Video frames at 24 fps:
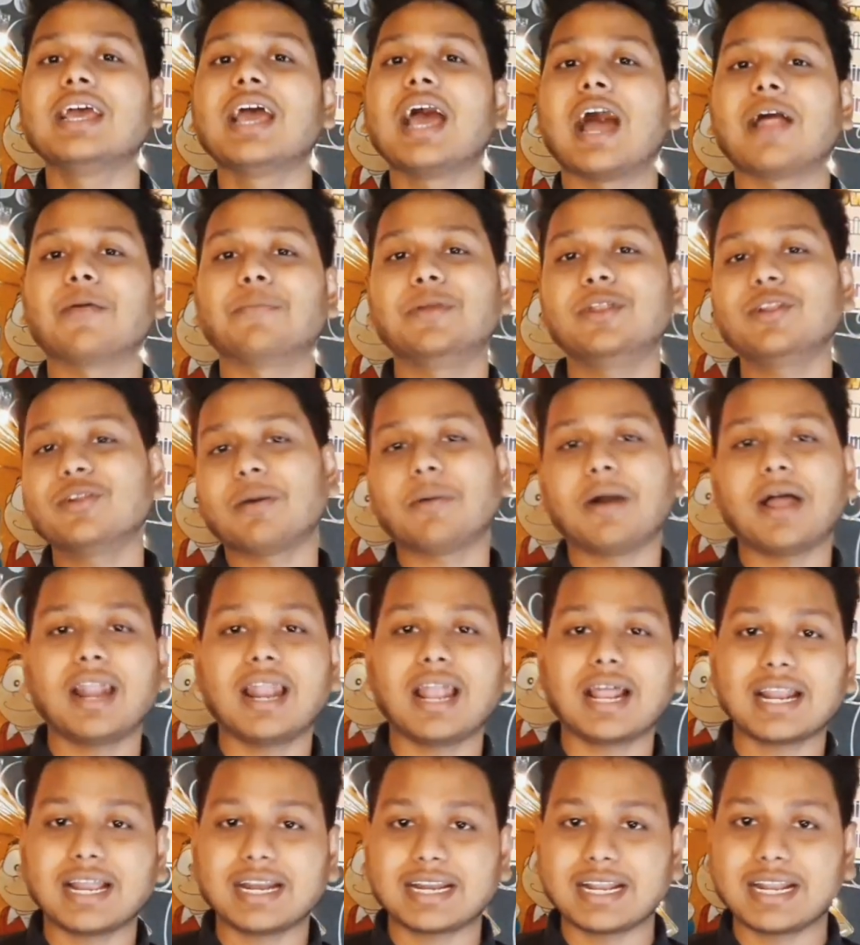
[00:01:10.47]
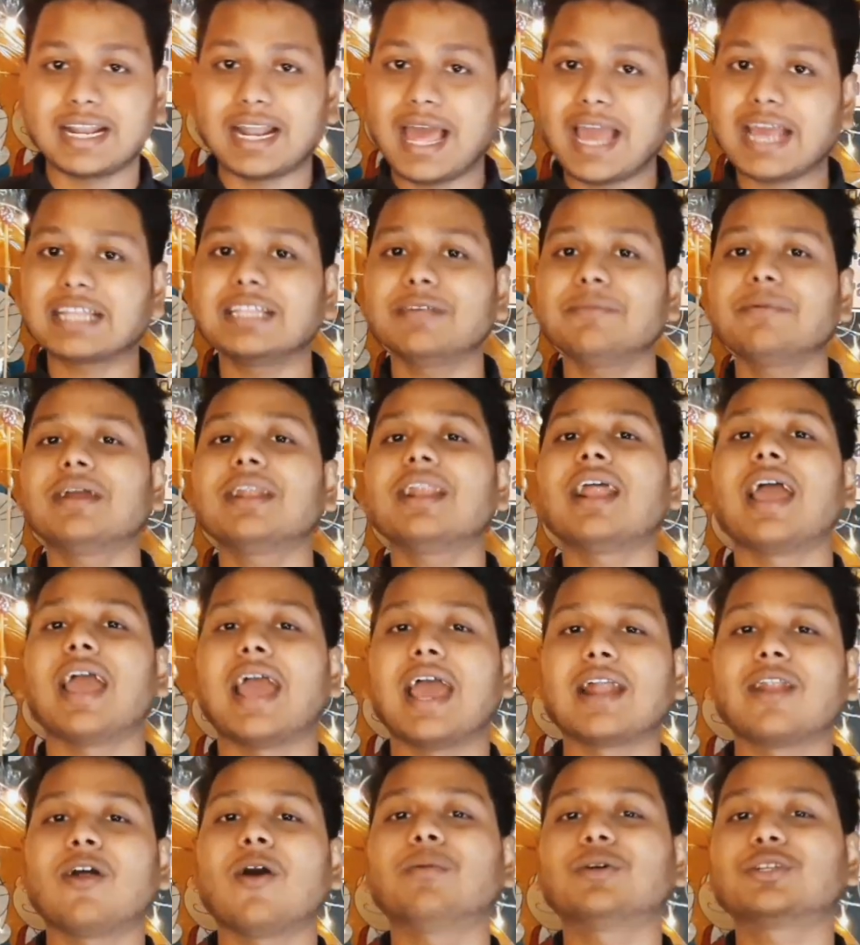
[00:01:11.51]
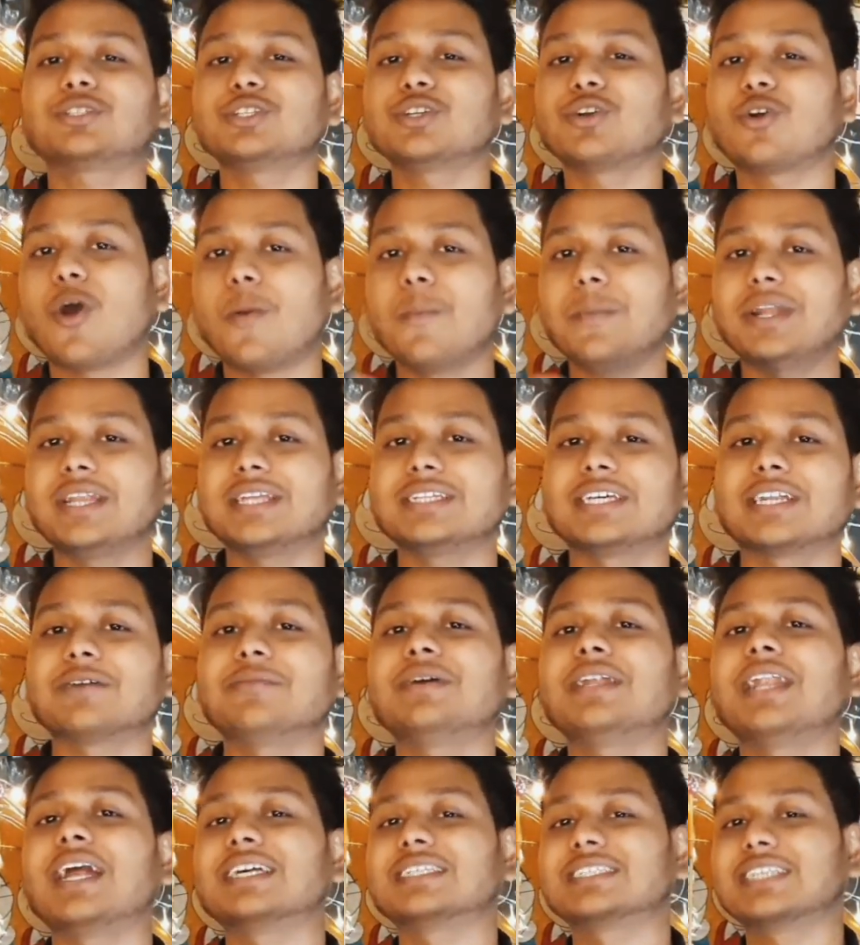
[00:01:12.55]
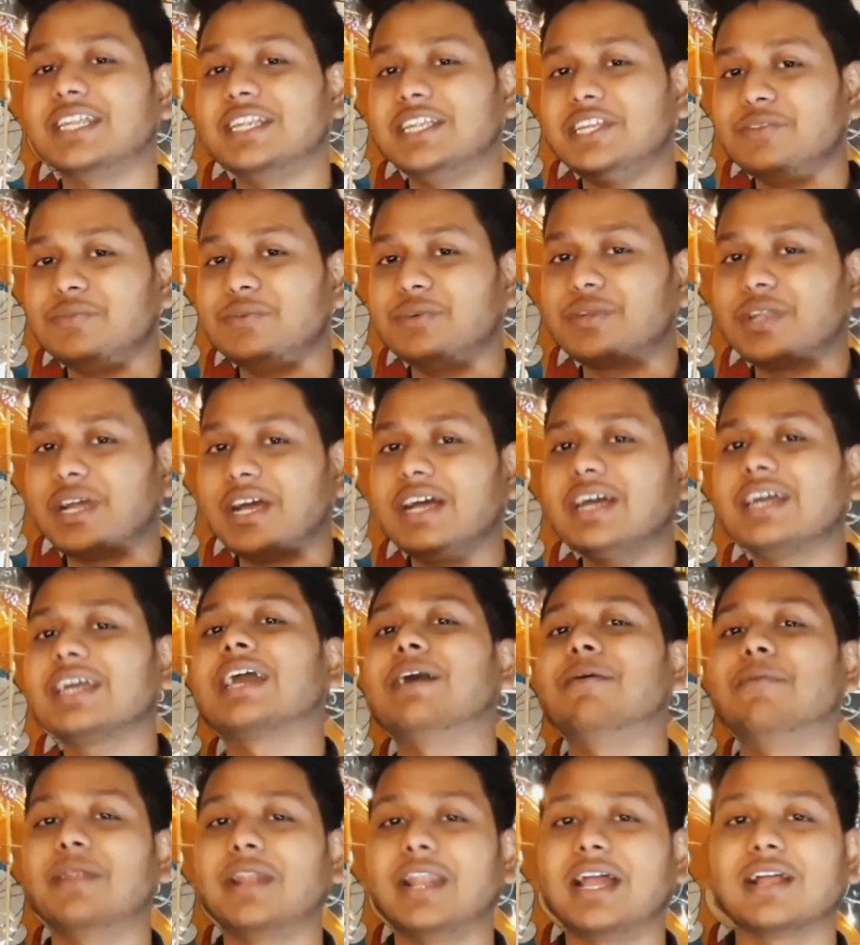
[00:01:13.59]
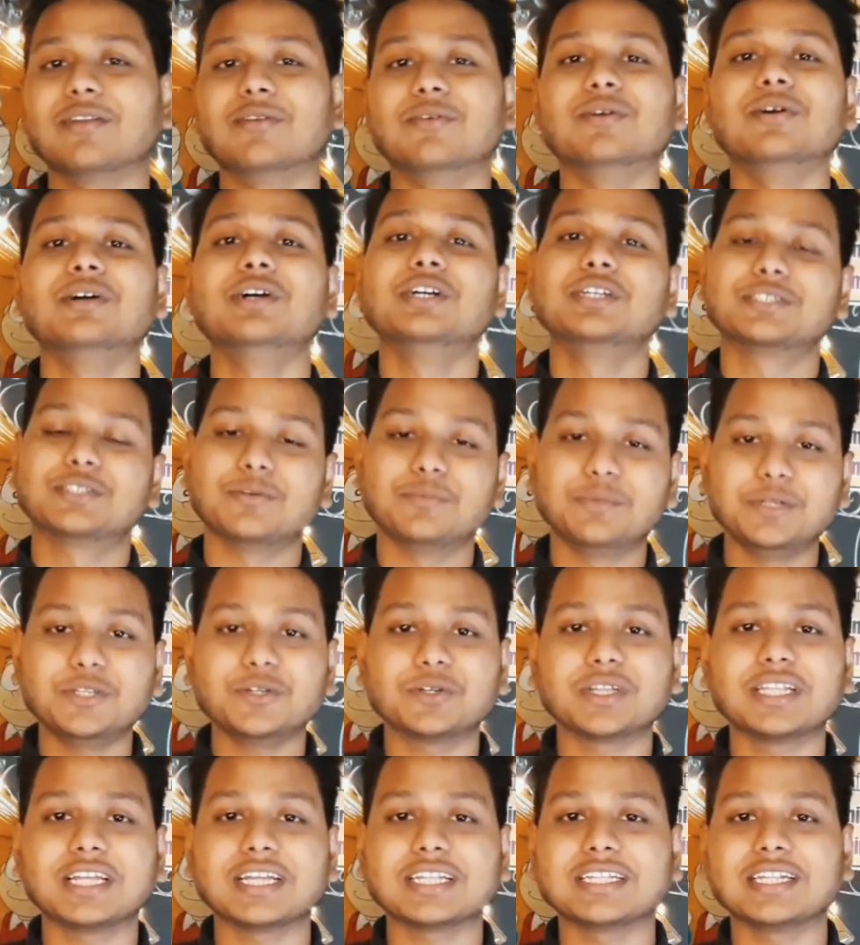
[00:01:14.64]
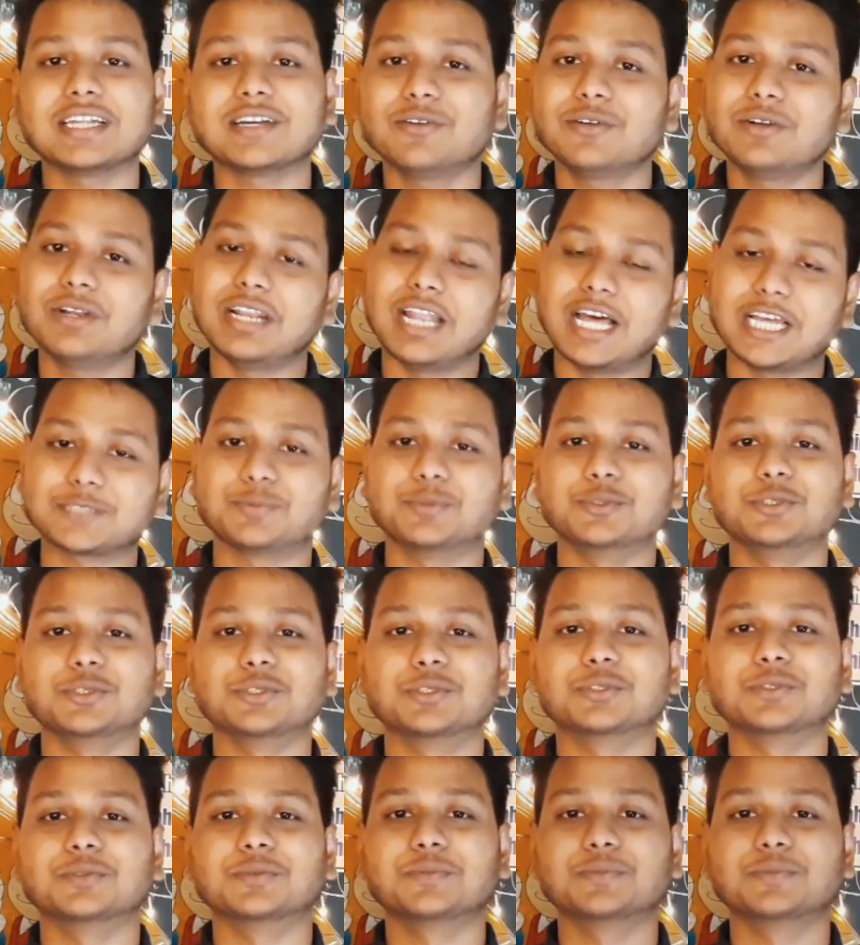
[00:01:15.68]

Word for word: আর ভিডিওটা ভালো লাগলে একটা লাইক দিবেন এন্ড অবশ্যই কমেন্টে জানাবেন আজকে রিভিউটা কেমন লাগলো সো ভিডিওটা দেখতে থাকুন লাস্ট পর্যন্ত